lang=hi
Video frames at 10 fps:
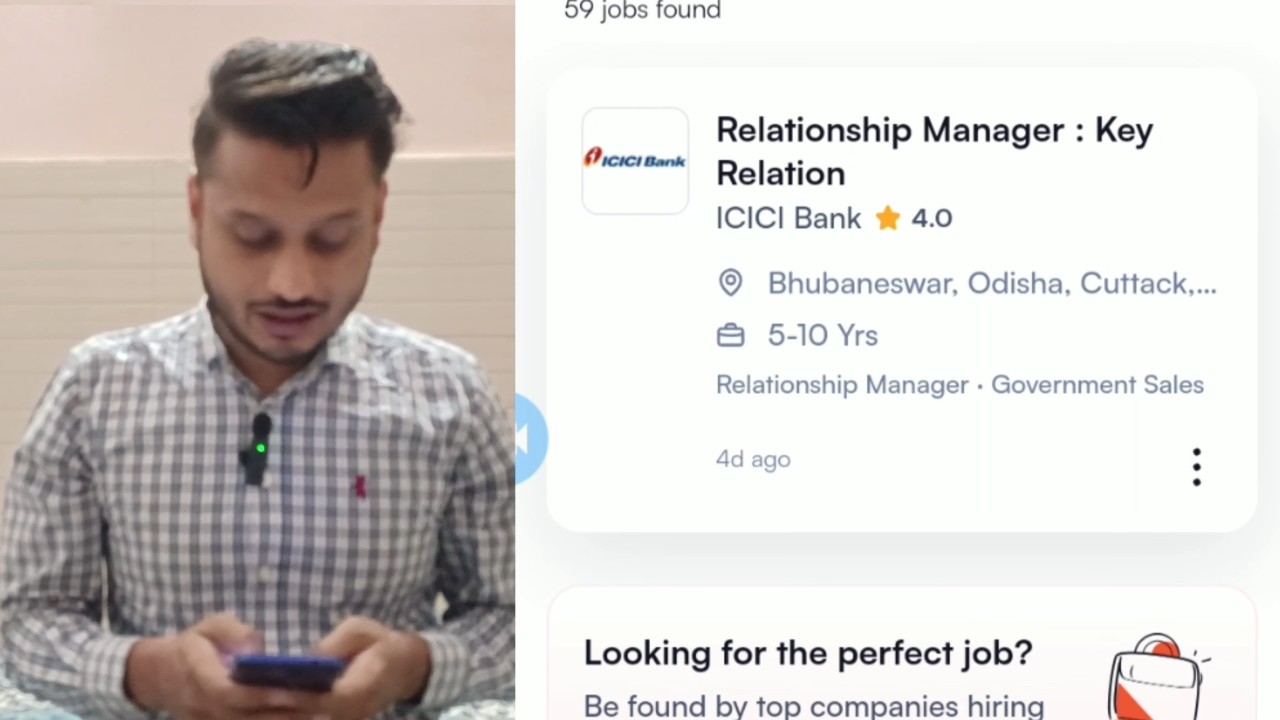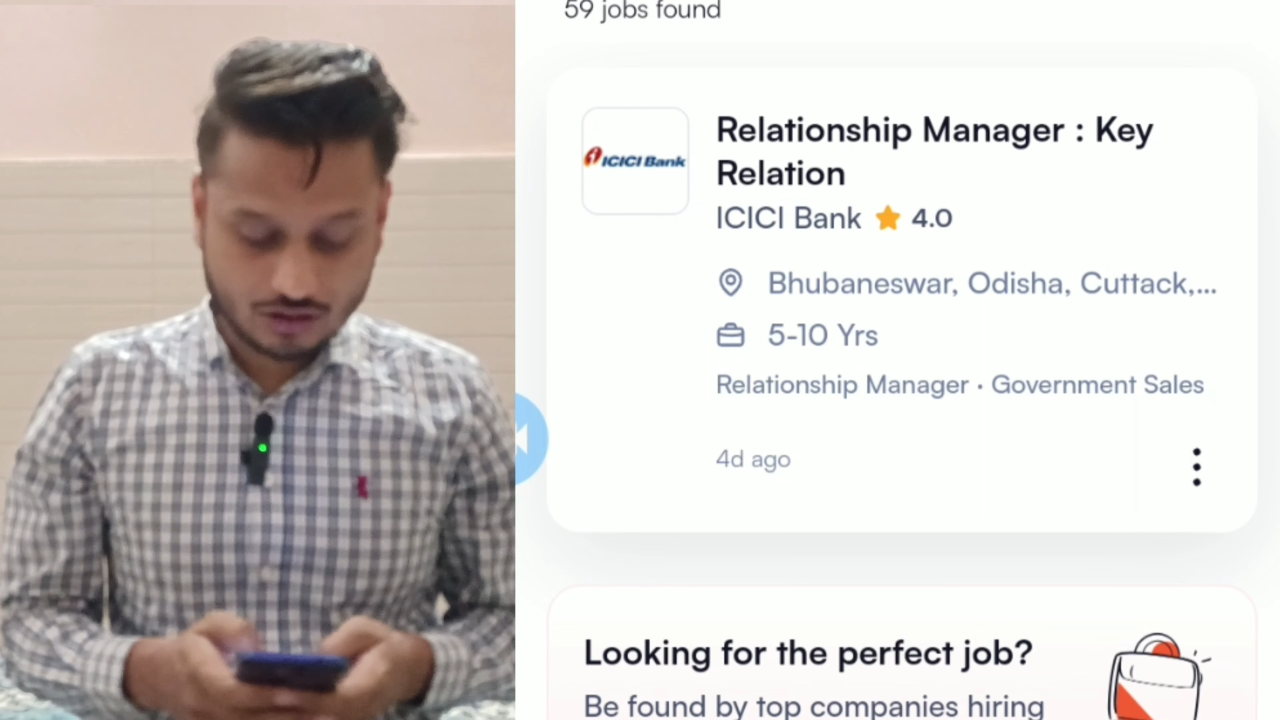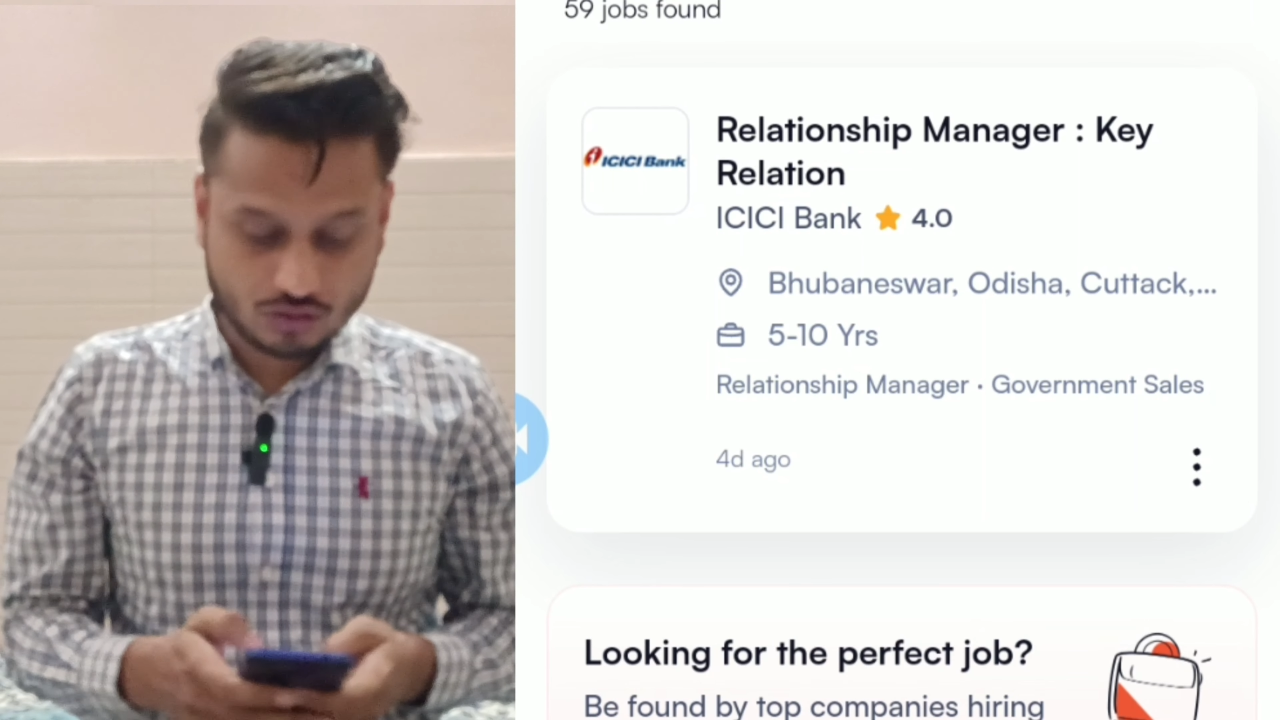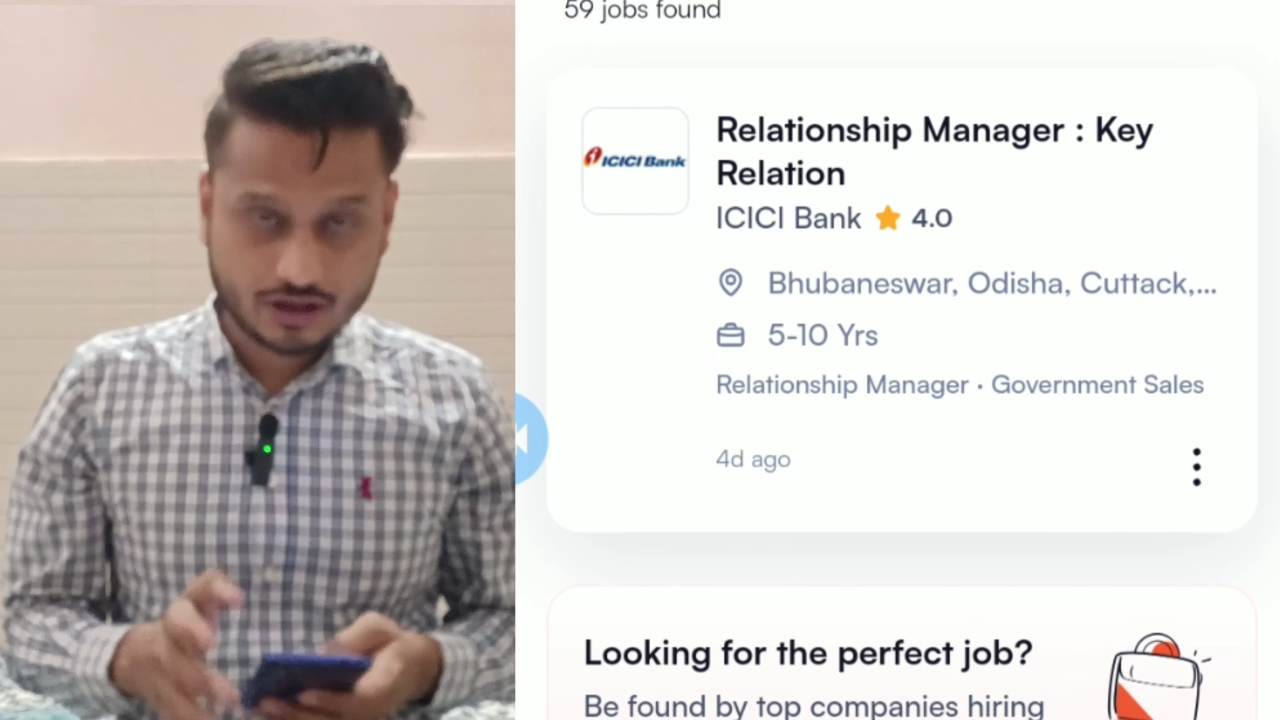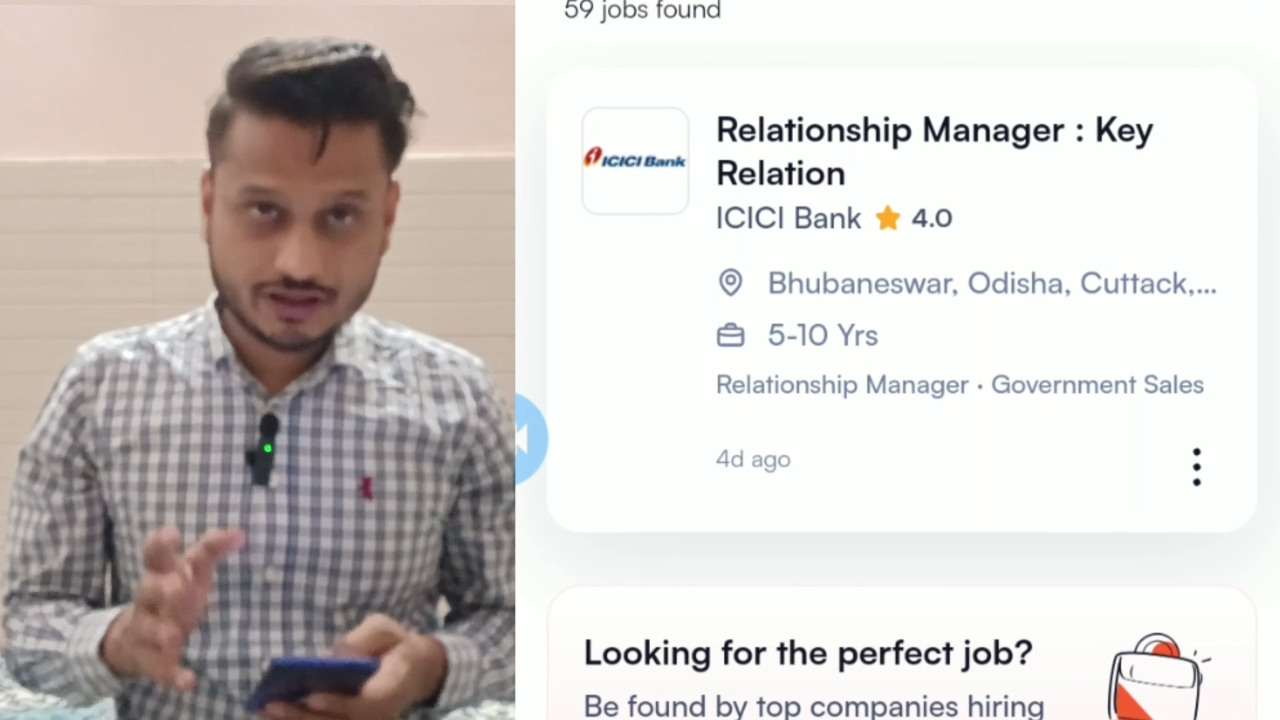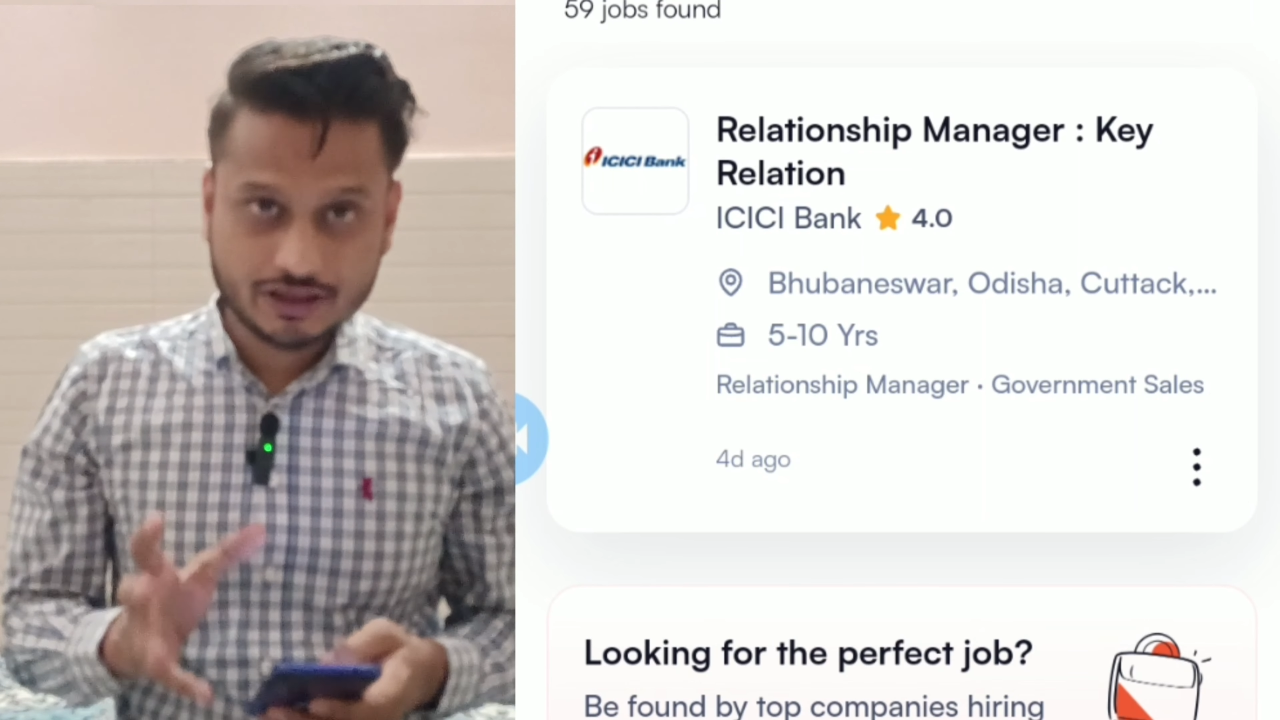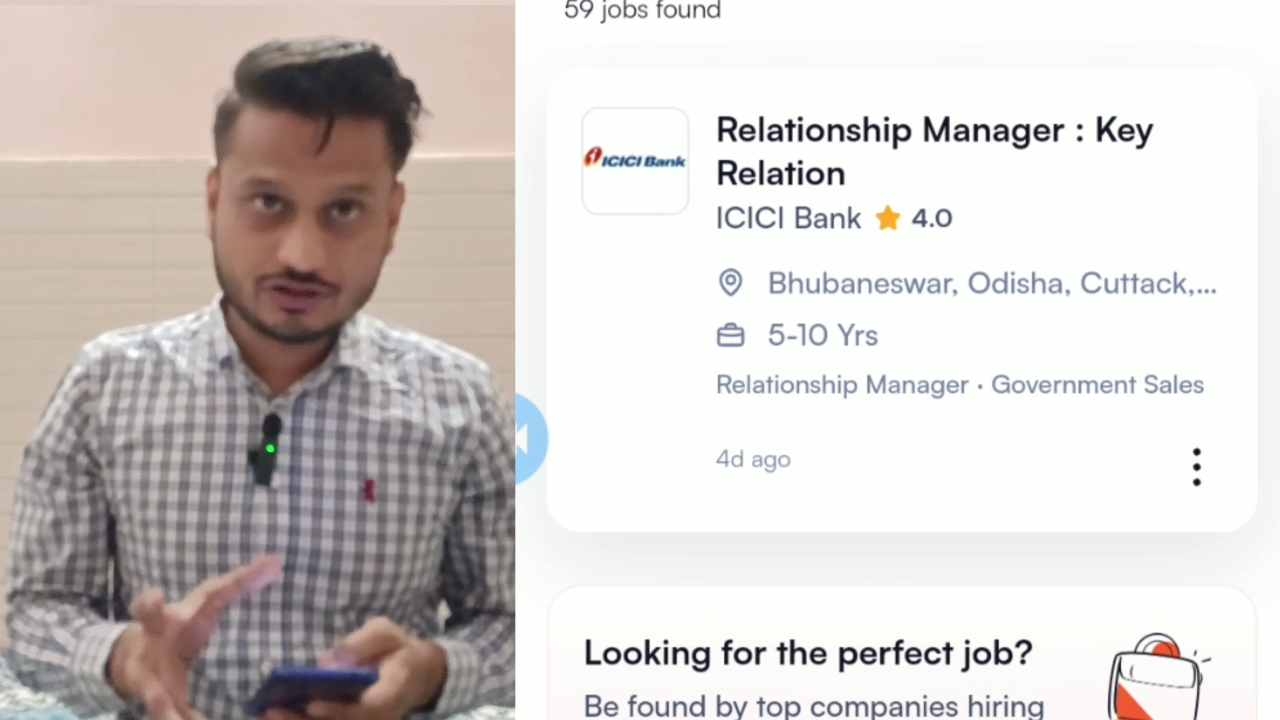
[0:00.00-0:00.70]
रहा होगा ये